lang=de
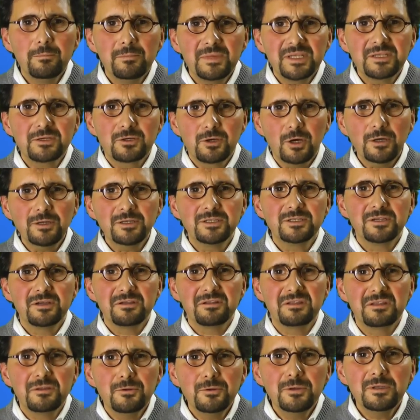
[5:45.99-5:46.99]
mit Gott
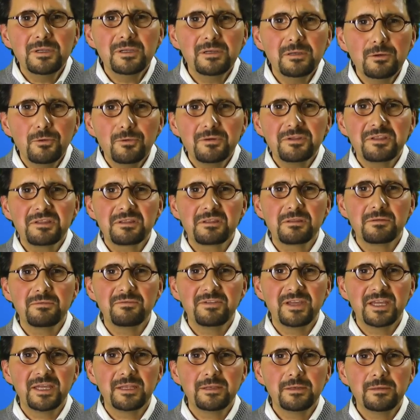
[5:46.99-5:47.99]
Sünde
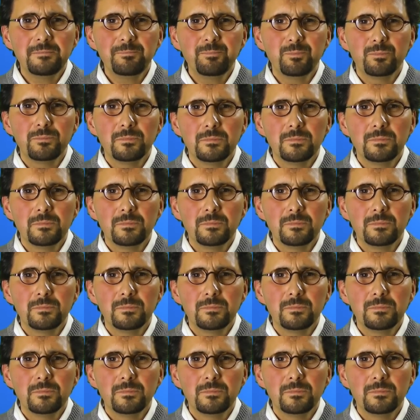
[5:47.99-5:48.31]
loszuwerden